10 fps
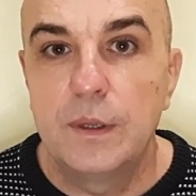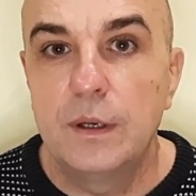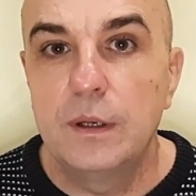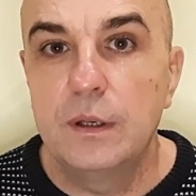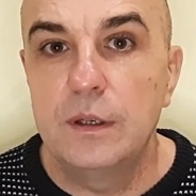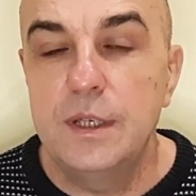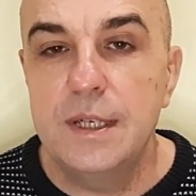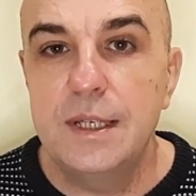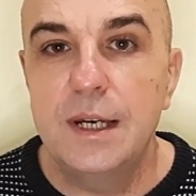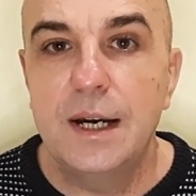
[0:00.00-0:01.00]
э,
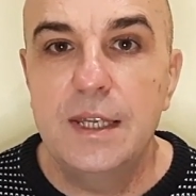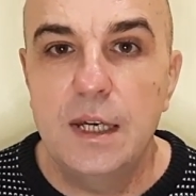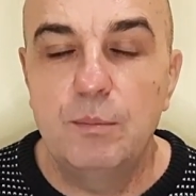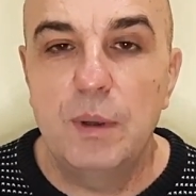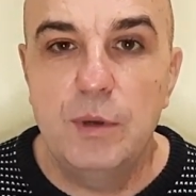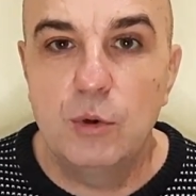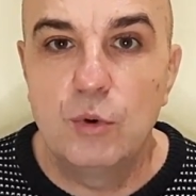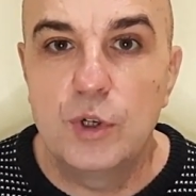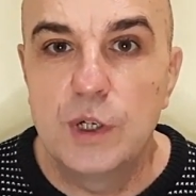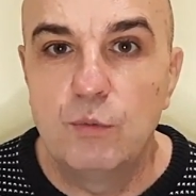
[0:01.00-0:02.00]
если они, к
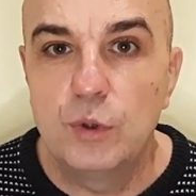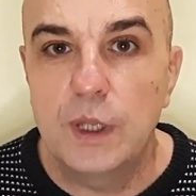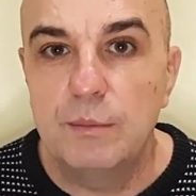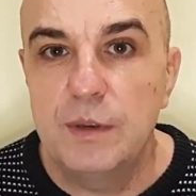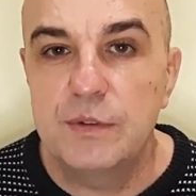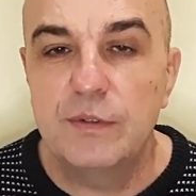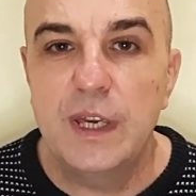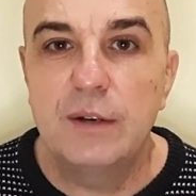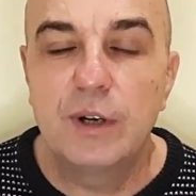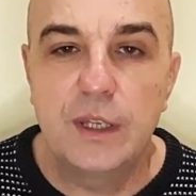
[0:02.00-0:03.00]
примеру, живут там не в
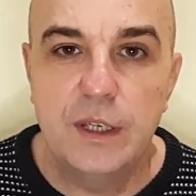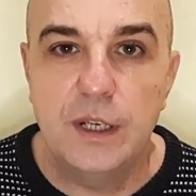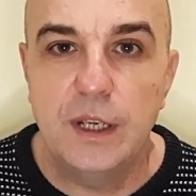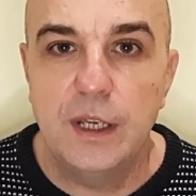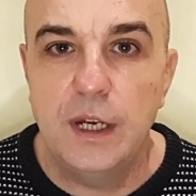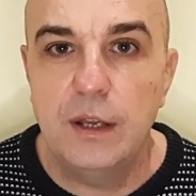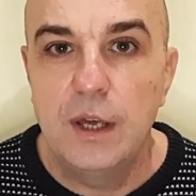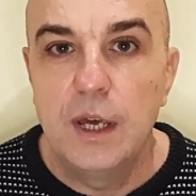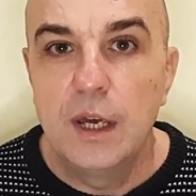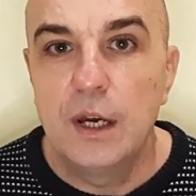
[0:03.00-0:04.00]
своей квартире, или
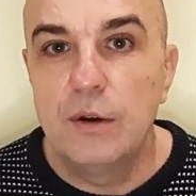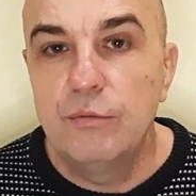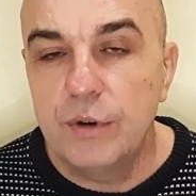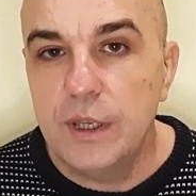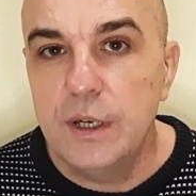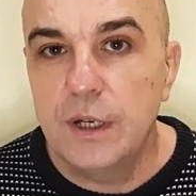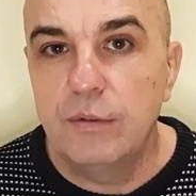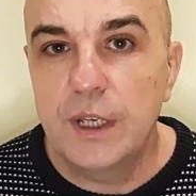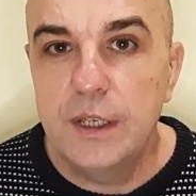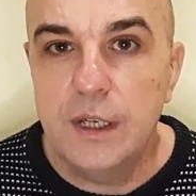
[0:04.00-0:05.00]
в их
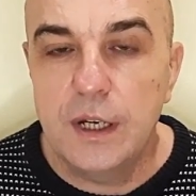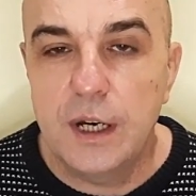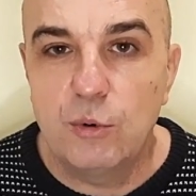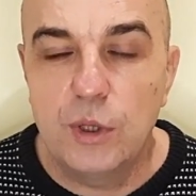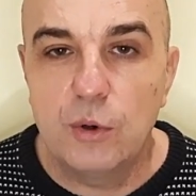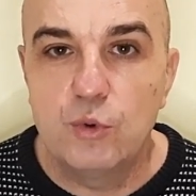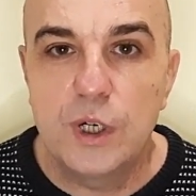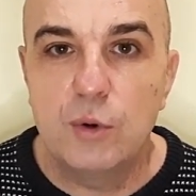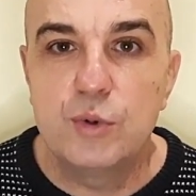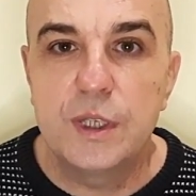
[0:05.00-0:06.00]
квартире какой-то
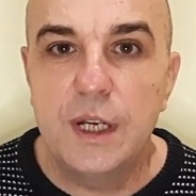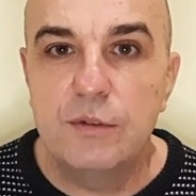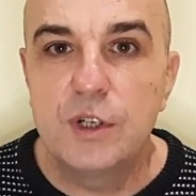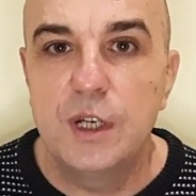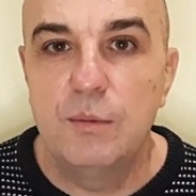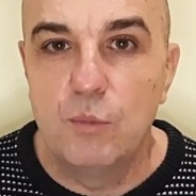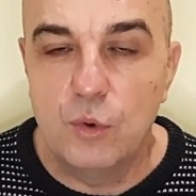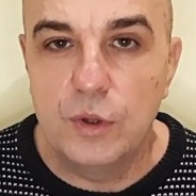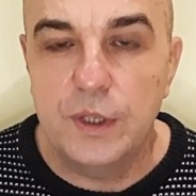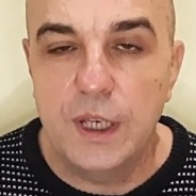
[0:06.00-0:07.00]
уже устаревший
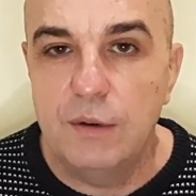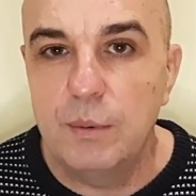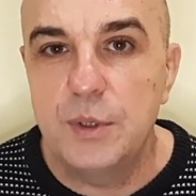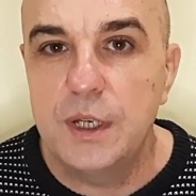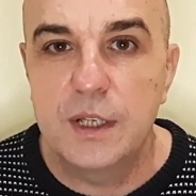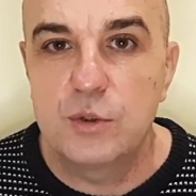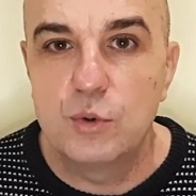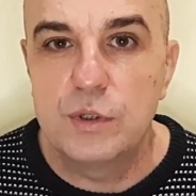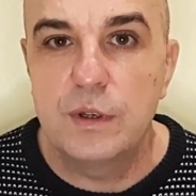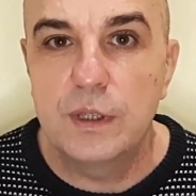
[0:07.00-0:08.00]
ремонт, или вообще
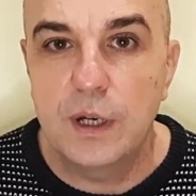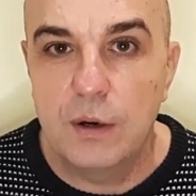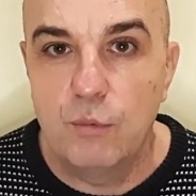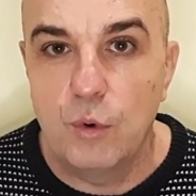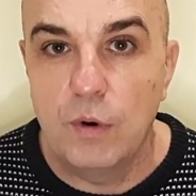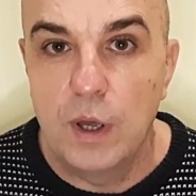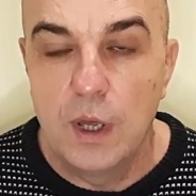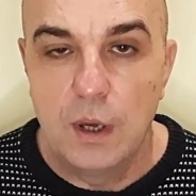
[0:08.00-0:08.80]
отсутствие такового.